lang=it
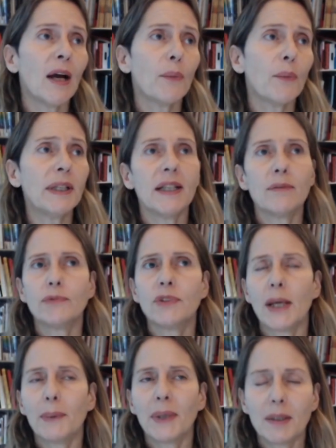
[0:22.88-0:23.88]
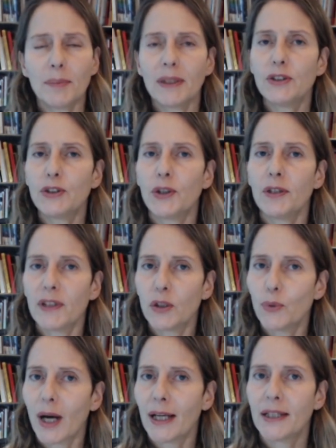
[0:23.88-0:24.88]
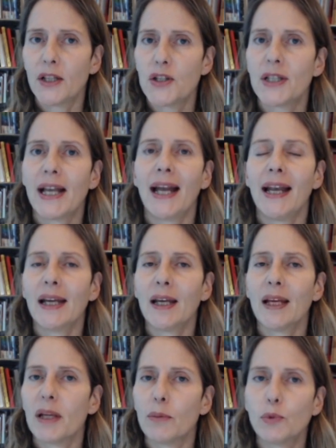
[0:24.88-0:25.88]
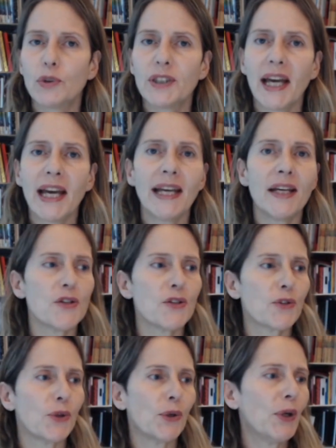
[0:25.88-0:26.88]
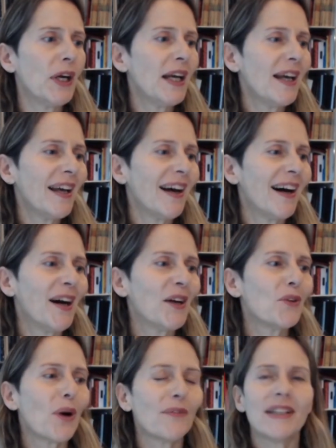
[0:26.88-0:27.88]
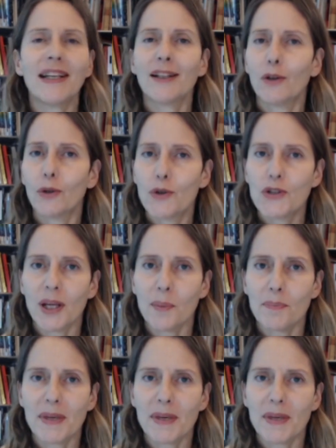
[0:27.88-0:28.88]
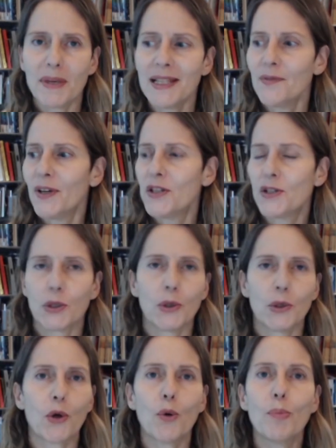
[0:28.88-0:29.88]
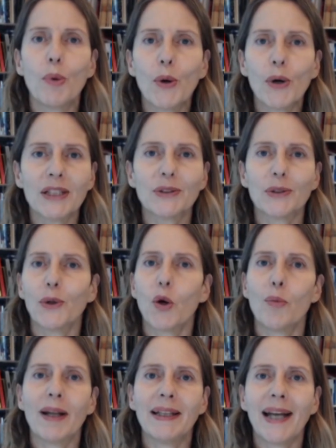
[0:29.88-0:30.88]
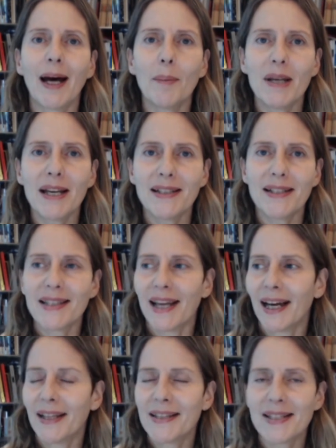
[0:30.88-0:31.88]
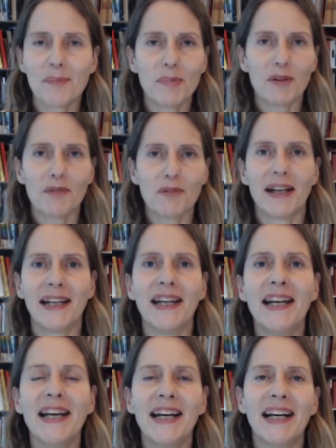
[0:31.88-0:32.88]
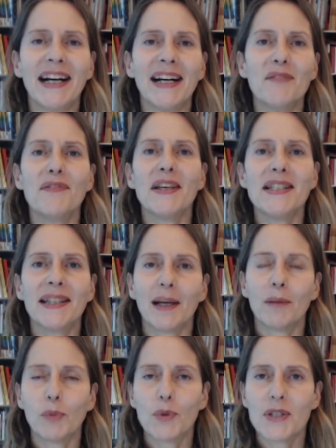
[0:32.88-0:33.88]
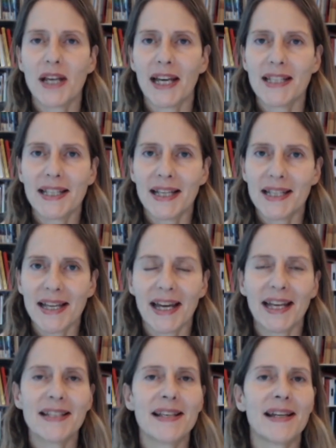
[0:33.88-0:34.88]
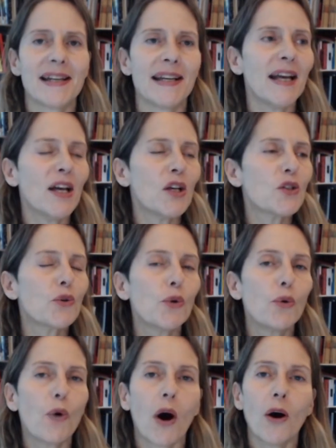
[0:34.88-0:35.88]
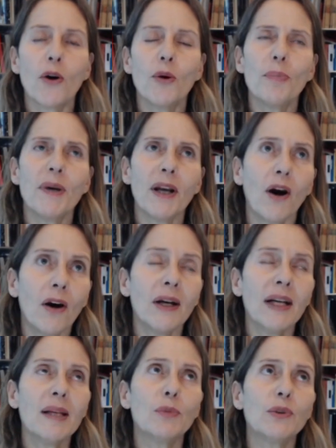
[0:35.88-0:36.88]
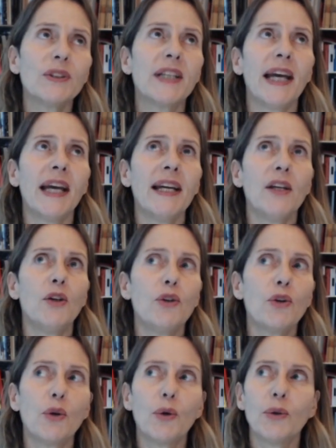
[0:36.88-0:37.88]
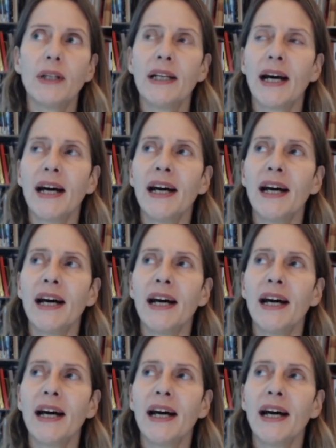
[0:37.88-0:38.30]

Quindi c'è una dimensione virtuale e digitale anche per i musei, ci sono uh, nuove tecnologie immersive, ci sono robot che sono comandabili a distanza per fare uh, visite a musei senza essere sul luogo, però i musei non